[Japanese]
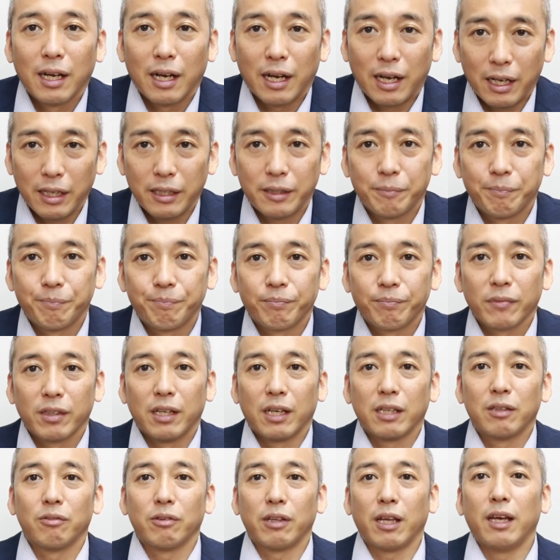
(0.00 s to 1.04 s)
はい
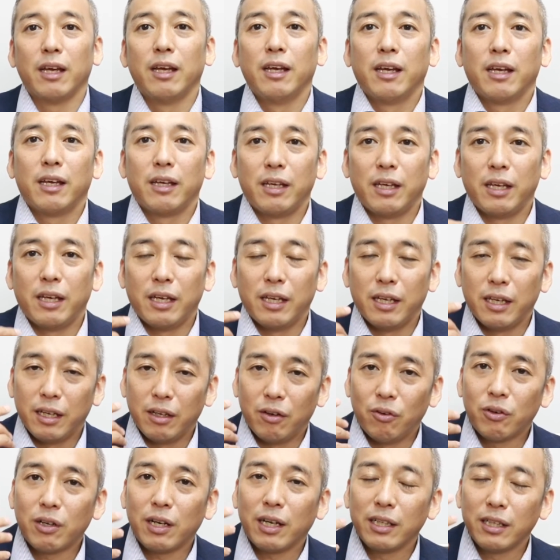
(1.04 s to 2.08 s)
なので、
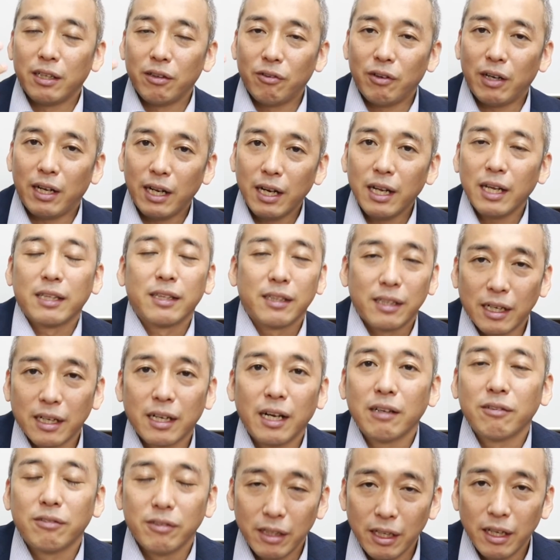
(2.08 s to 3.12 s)
えー、お金を払った
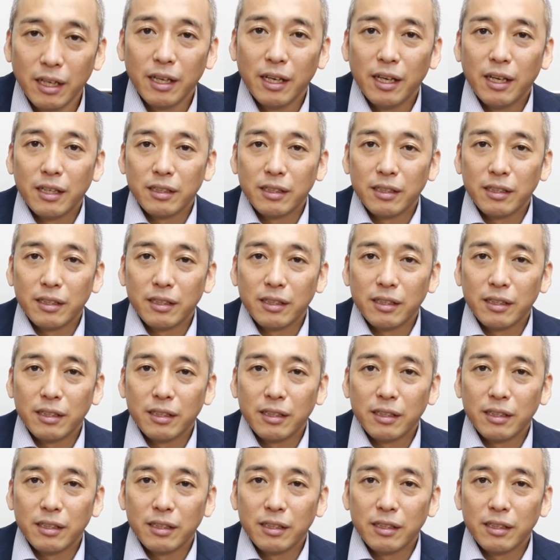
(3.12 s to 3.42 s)
額ね